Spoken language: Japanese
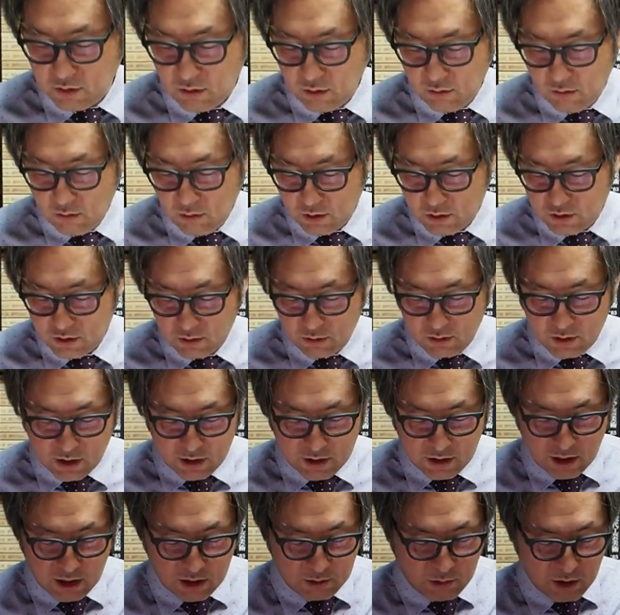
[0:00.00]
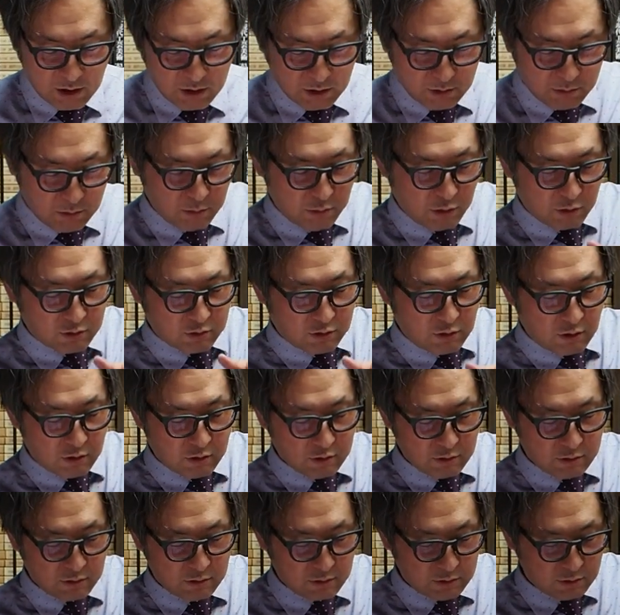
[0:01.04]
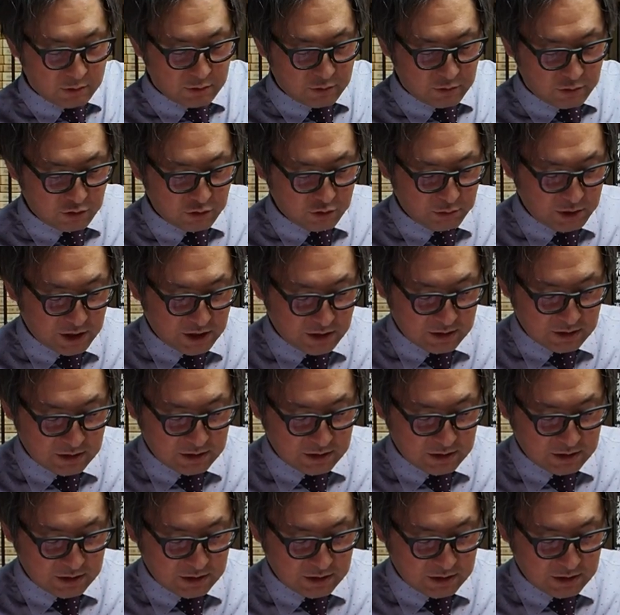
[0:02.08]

横糸なんで、今僕の指